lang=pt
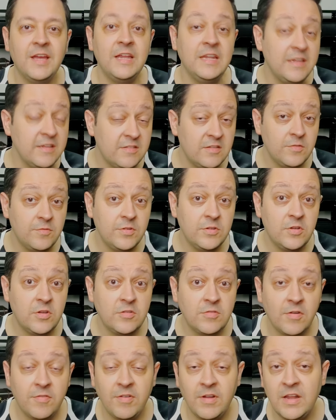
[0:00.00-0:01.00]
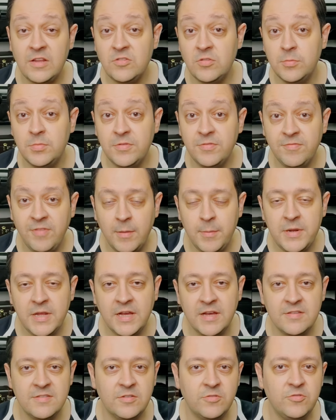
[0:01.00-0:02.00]
Nesse vídeo a gente vai falar sobre
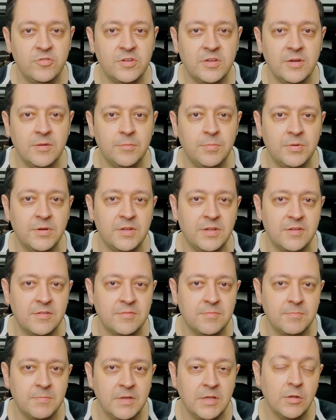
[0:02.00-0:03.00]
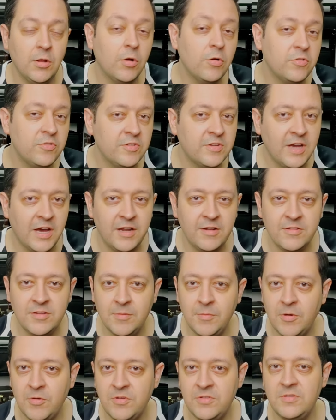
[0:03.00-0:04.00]
fabricação de campanas e logo de cara eu
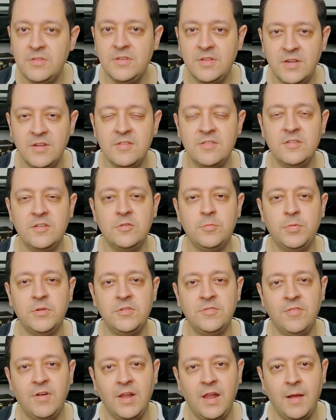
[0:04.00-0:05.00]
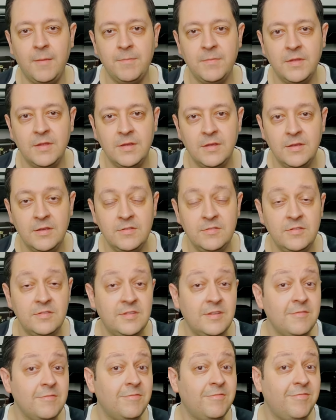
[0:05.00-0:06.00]
tenho uma coisa interessante para te falar.
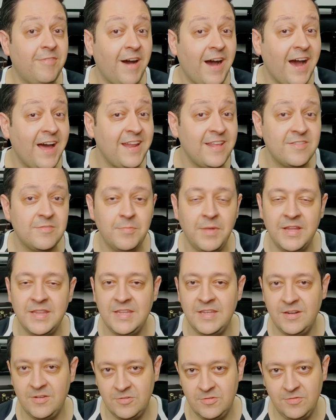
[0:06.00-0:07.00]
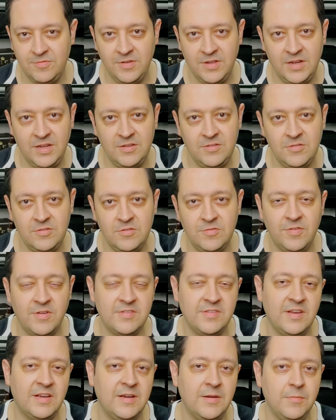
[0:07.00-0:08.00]
Existem várias maneiras diferentes de
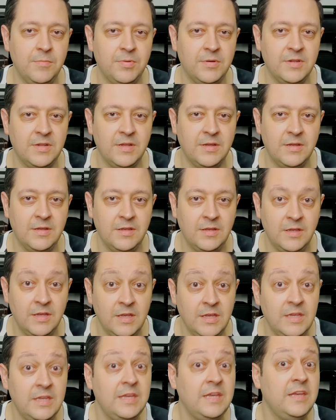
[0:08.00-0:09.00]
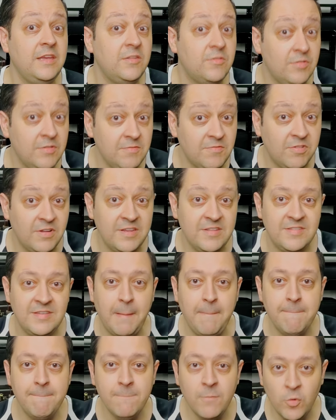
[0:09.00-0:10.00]
fazer a campana e isso influencia
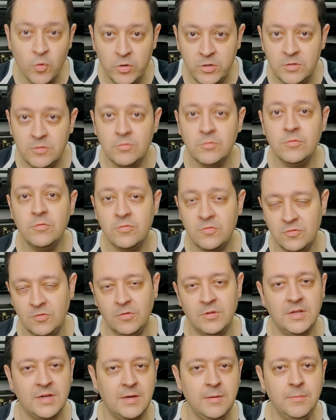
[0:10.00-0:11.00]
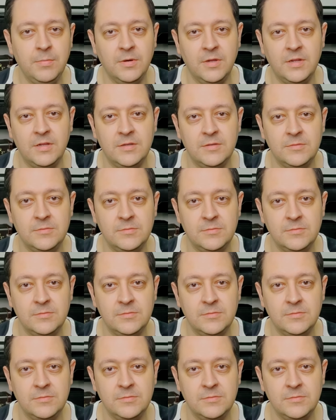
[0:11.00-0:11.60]
muito no som da campana.